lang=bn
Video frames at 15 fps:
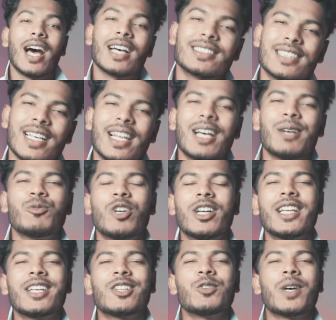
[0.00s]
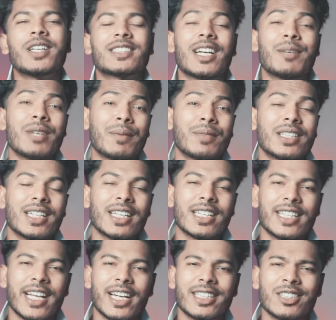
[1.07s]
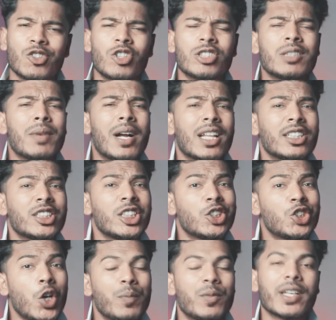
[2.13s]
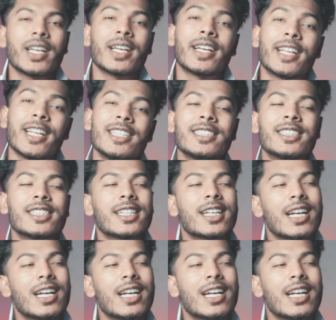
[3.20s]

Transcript: আসসালামু আলাইকুম আজকে আমি আপনাদেরকে দেখাতে চলেছি বাংলাদেশের সব থেকে ক্রিঞ্জ